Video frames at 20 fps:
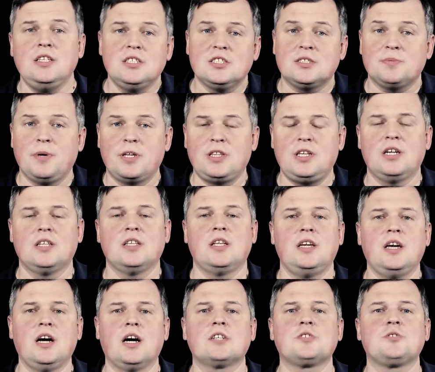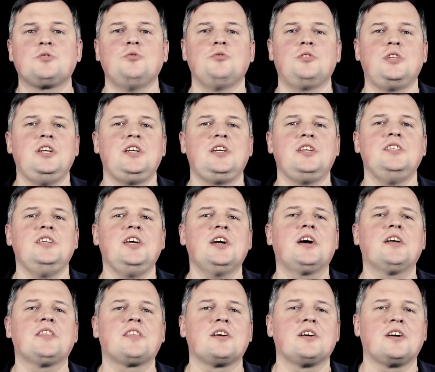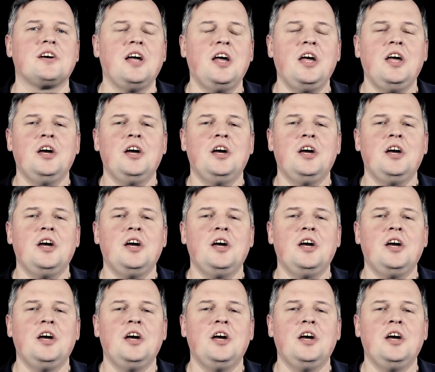несмотря на реакцию и крики некоторых,